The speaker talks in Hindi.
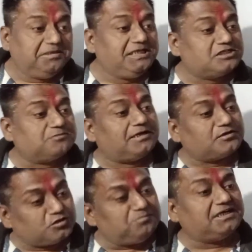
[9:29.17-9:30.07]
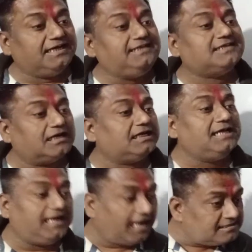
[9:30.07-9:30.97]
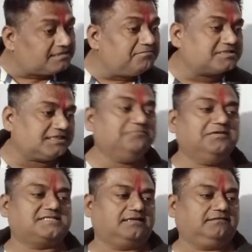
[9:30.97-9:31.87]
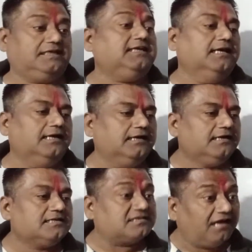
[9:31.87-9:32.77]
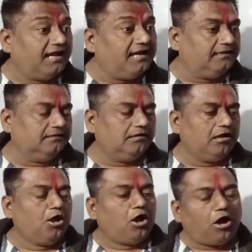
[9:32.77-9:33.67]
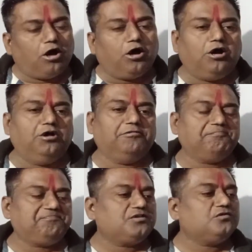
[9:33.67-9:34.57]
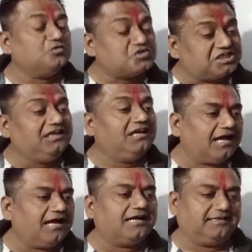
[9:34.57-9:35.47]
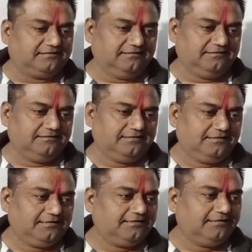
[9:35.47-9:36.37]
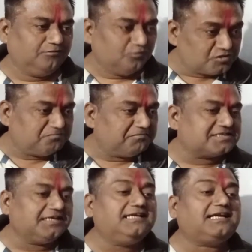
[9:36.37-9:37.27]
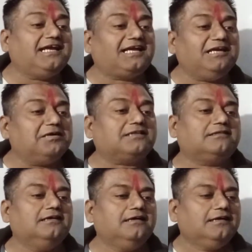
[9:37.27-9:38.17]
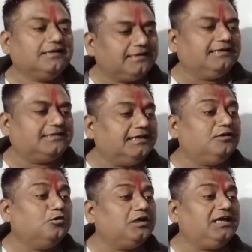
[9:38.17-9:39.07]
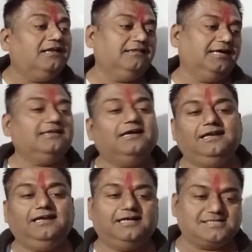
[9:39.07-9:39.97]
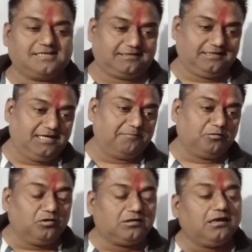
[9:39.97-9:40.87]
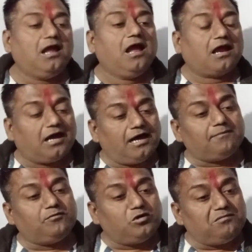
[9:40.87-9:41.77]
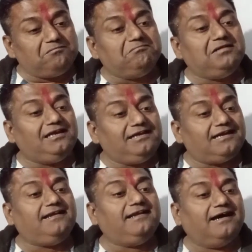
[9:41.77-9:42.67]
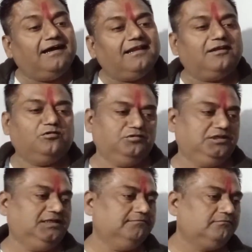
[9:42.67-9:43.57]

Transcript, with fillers: 20 वर्षों में कहीं जाके ऐसी मशीन बन सकती है शायद और उसकी लागत उस मशीन की कीमत कितनी होगी अंदाजा नहीं लगा सकते आप लोग खरबों मिलियन डॉलर होगी